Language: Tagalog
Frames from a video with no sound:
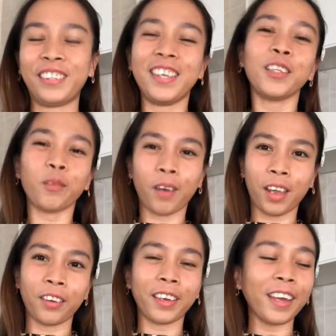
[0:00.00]
teeth
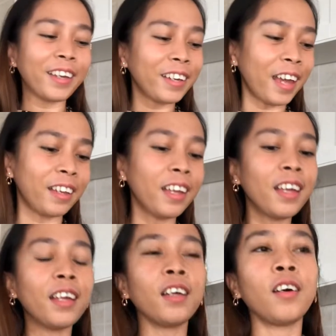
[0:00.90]
white, okay? and,
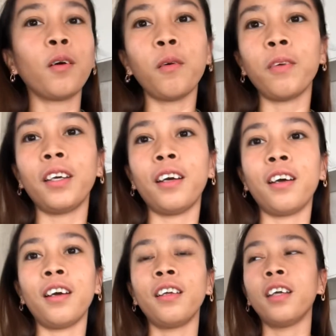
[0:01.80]
oh my
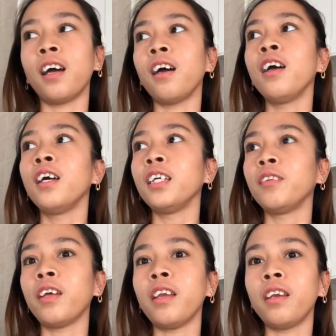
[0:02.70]
God. Uh,
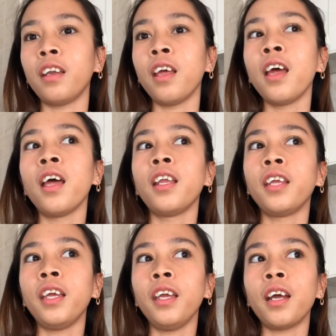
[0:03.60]

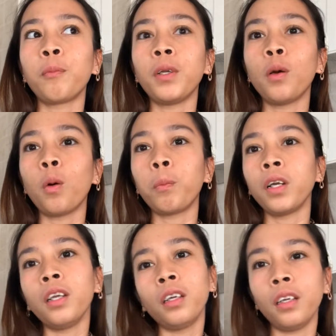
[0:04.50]
nahirapan ako
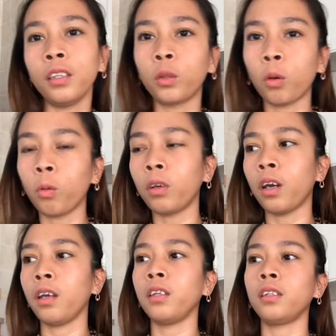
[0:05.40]
pag nag intro ako
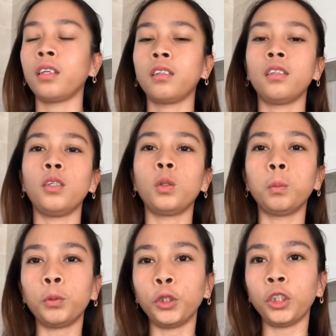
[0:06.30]
guys kasi
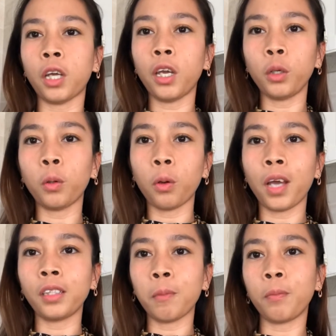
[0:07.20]
super shy ko
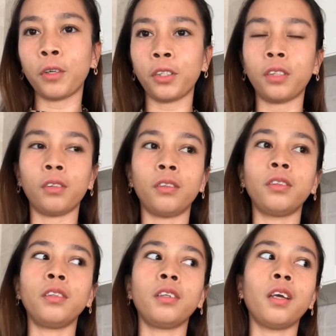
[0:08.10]
as a
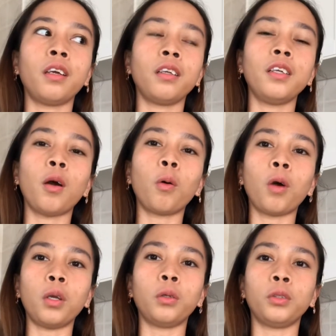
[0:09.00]
person. Na, hindi ako
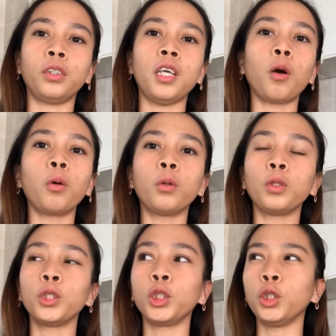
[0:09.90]
ano, hindi
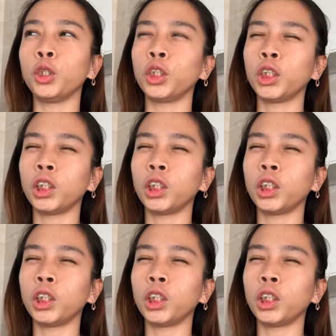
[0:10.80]
ako yung